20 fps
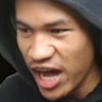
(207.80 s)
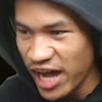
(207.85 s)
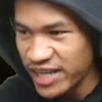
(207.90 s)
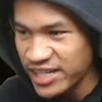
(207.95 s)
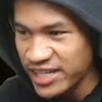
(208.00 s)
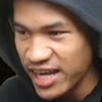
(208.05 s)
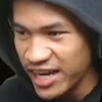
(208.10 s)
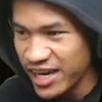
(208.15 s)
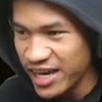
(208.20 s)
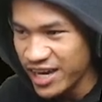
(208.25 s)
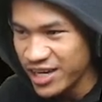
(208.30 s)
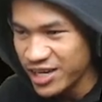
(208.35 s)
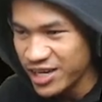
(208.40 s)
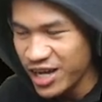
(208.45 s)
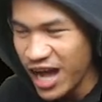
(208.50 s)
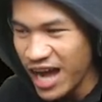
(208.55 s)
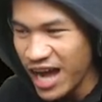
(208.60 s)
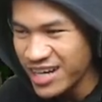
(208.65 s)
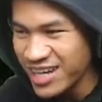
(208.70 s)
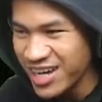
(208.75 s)
ada ya, yang
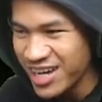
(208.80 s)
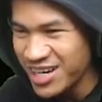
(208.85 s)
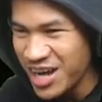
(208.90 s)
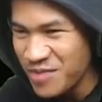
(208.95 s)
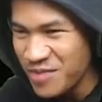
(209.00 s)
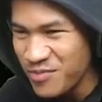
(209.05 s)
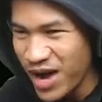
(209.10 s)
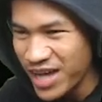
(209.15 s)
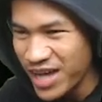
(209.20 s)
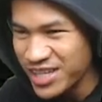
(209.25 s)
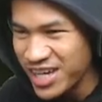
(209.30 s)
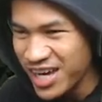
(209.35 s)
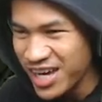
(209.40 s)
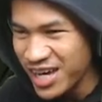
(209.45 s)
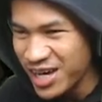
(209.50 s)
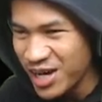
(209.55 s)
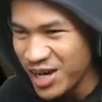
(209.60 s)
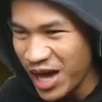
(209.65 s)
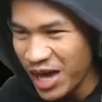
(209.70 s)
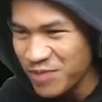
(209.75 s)
nggak ada yang
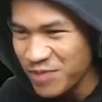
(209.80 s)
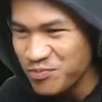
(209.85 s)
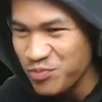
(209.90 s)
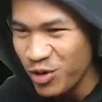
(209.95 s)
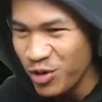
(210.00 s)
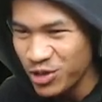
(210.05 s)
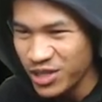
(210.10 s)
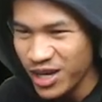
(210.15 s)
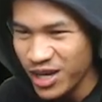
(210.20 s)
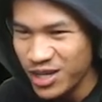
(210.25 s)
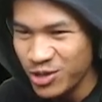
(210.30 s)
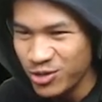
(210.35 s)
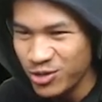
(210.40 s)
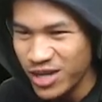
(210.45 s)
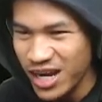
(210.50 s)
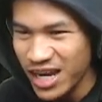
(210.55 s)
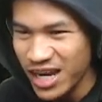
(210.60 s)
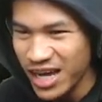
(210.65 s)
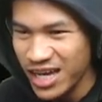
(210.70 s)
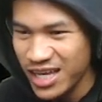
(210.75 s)
namanya handphone ya.
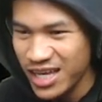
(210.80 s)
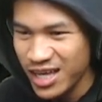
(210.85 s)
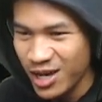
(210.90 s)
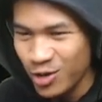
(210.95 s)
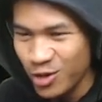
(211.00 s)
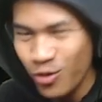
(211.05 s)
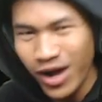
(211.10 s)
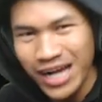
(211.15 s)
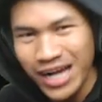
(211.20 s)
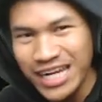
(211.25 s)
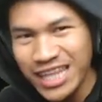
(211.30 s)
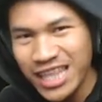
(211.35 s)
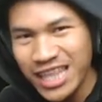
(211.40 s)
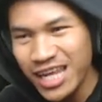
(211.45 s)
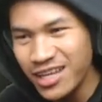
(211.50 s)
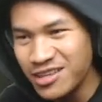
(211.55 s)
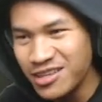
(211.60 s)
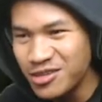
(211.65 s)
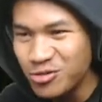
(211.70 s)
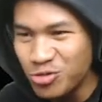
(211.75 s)
Yaudahlah, udahlah. Gua
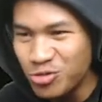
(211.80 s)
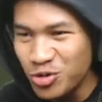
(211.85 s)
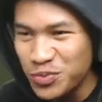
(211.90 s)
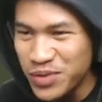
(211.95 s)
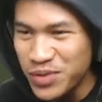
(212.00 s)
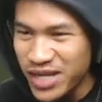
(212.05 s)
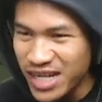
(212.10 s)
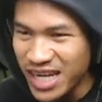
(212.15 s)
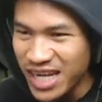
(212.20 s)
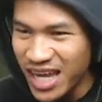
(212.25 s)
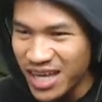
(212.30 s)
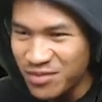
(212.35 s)
ngeliat-ngeliat YouTuber lain